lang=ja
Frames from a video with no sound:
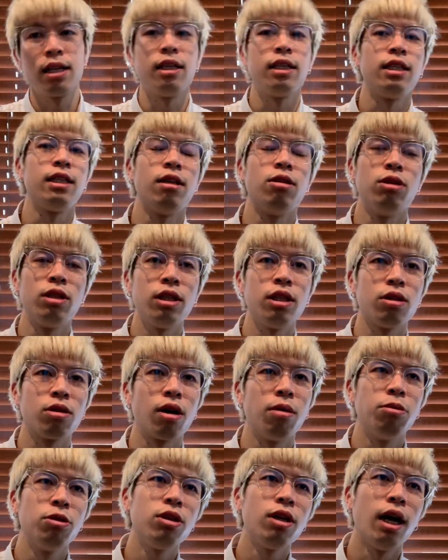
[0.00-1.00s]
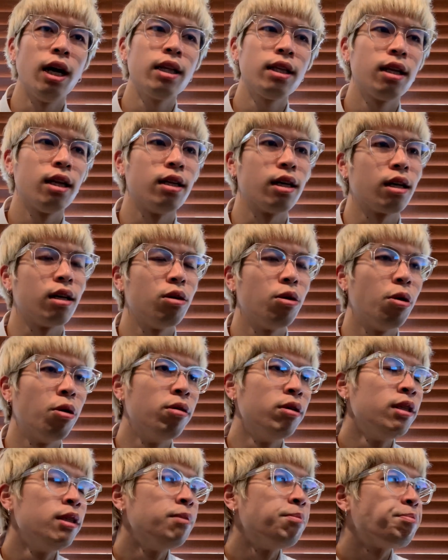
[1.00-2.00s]
たりしてるシーンとかもちろんあったんだけ
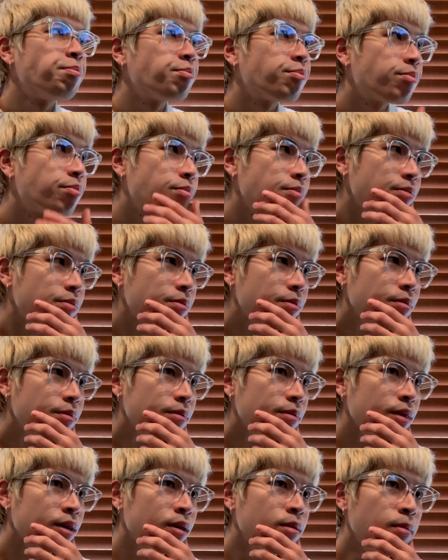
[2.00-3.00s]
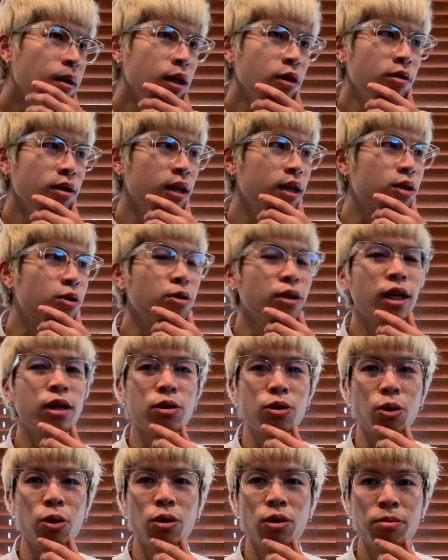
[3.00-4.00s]
ど、まあ言ったらそんな
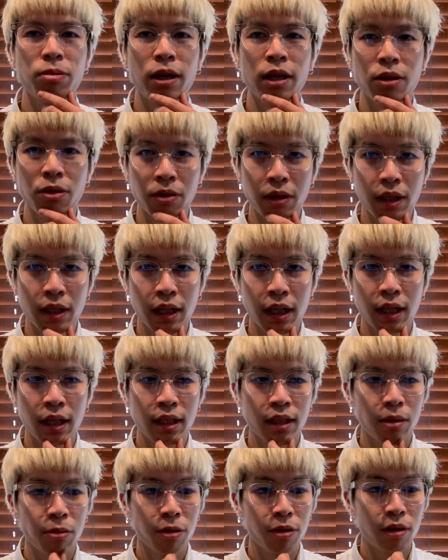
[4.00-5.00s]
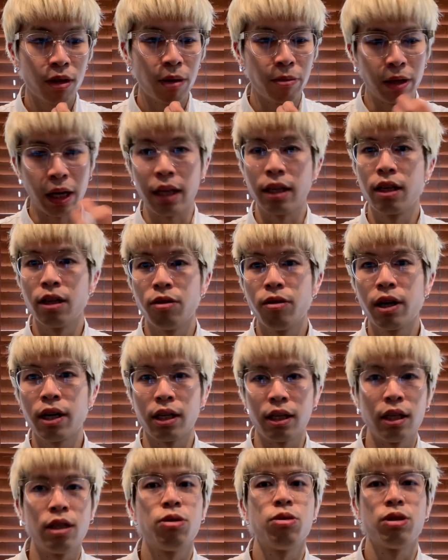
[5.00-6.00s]
のどこのブランドのデザイナーさんも多分やってるわ
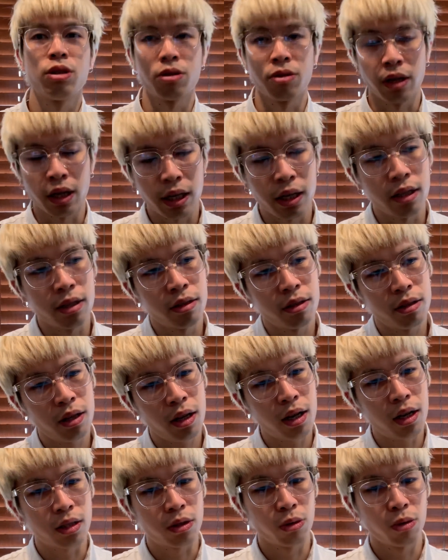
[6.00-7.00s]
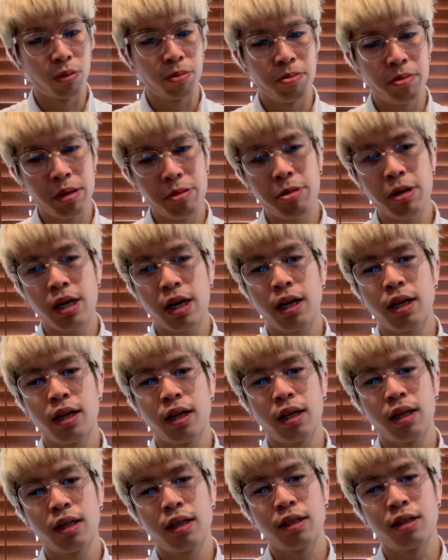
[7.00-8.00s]
けで等しくね。なんかその
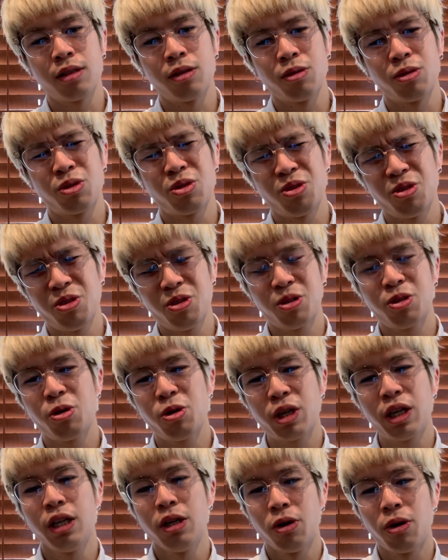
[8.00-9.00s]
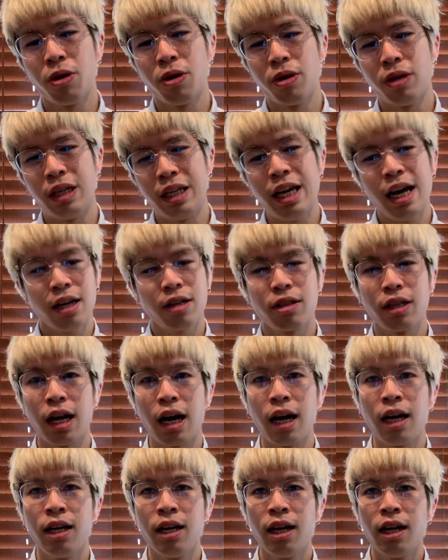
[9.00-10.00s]
ビビアンのその時のリアルな、